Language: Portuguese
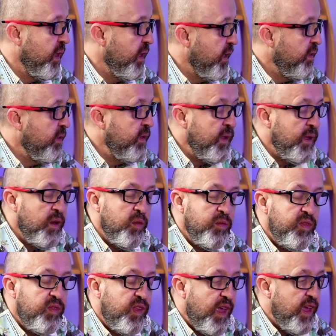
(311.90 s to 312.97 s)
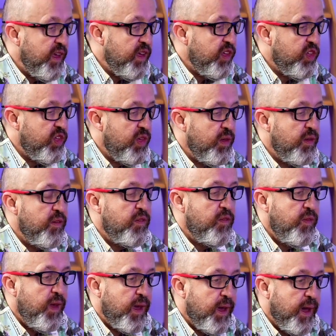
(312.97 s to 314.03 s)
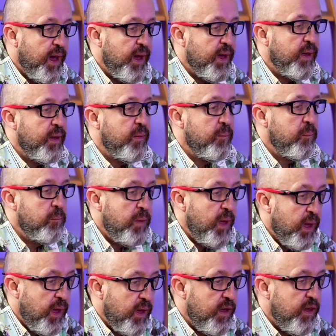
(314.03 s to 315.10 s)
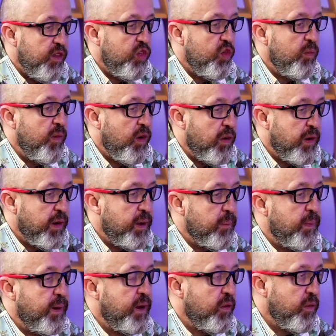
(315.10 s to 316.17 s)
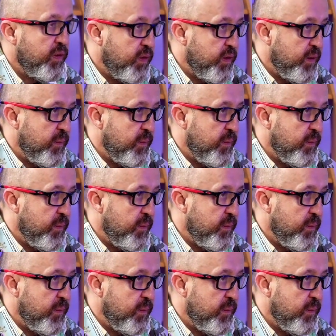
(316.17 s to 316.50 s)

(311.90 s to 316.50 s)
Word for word: Não tente ficar bem de uma hora para outra.